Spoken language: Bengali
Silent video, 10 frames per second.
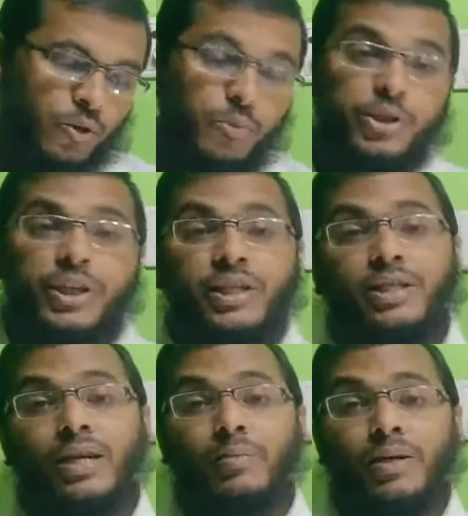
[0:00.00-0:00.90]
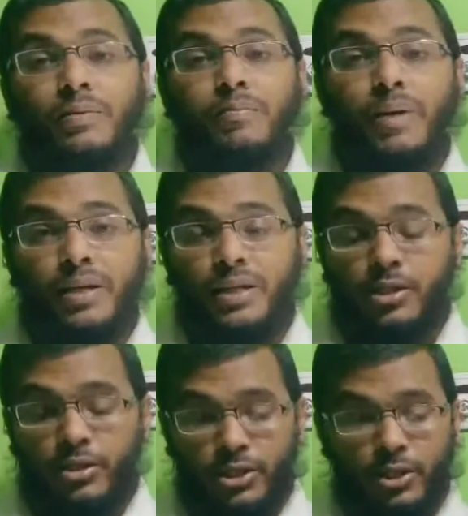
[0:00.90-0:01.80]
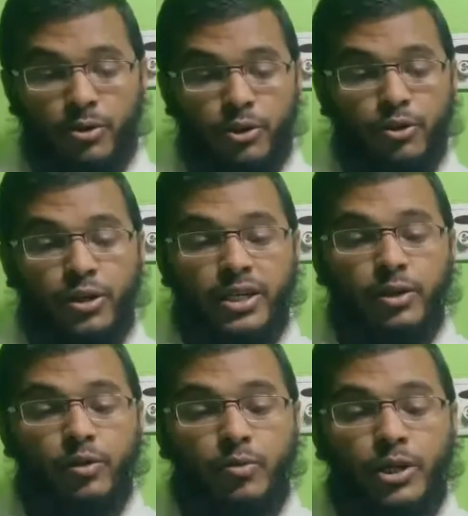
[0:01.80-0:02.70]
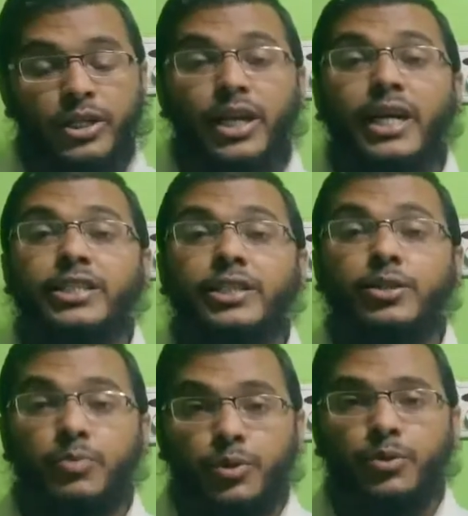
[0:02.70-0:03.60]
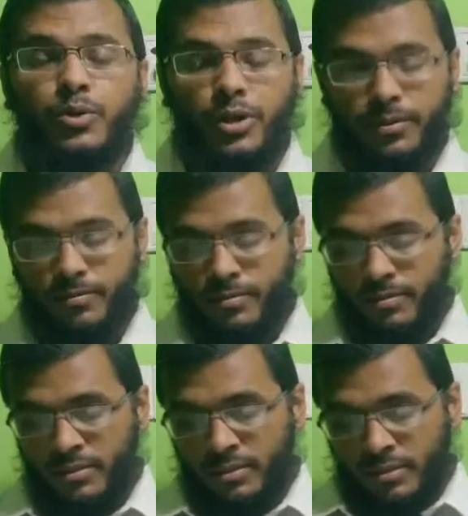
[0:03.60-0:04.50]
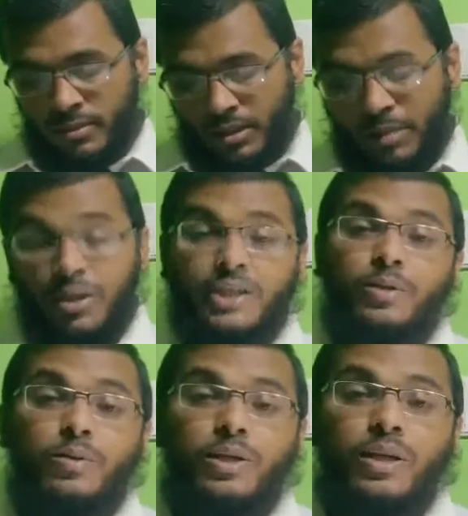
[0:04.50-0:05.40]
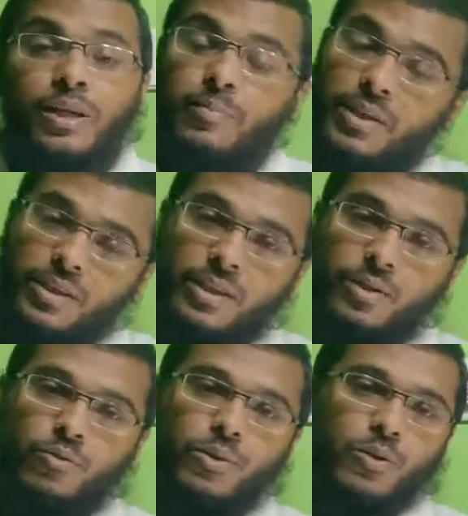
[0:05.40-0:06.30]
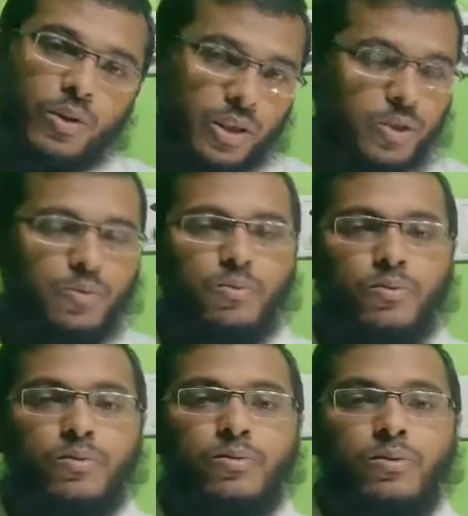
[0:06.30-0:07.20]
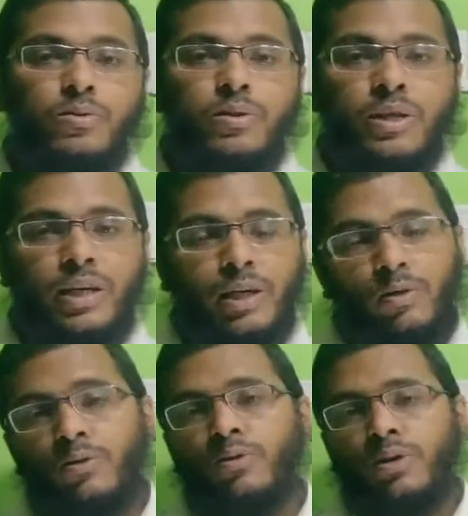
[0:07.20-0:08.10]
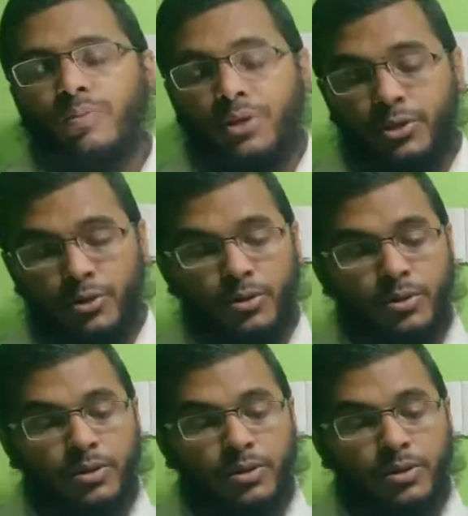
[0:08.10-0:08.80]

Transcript: সর্বশেষ যে আমার পাঠটা ছিল সেটা হলো সরকারি কর্মকাণ্ডে আইসিটির প্রয়োগ আমি আশা করি এই পাঠ থেকে তোমরা অনেক কিছু জ্ঞান আহরণ করতে পেরেছ